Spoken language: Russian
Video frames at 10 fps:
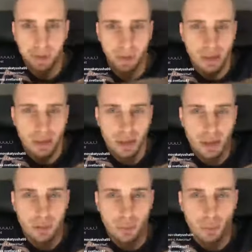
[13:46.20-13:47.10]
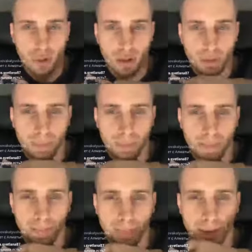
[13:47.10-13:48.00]
Привет из Екатеринбурга.
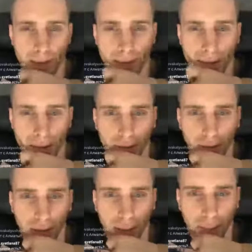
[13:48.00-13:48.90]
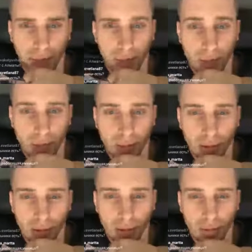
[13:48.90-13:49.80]
Привет.
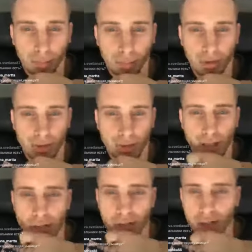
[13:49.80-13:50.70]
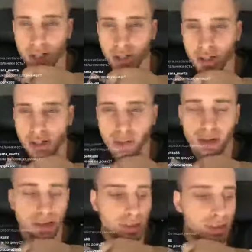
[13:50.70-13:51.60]
Привет, я Саша. Саша
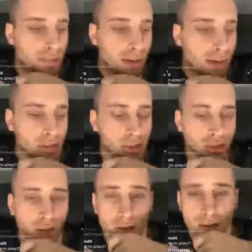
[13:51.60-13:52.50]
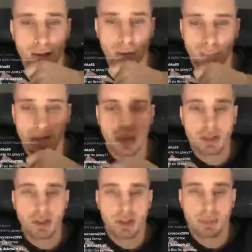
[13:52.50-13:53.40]
занимается здесь магазинчик. В
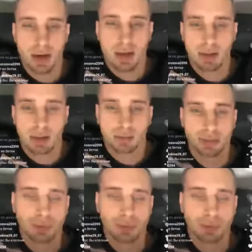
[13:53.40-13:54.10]
магазинчике бегает.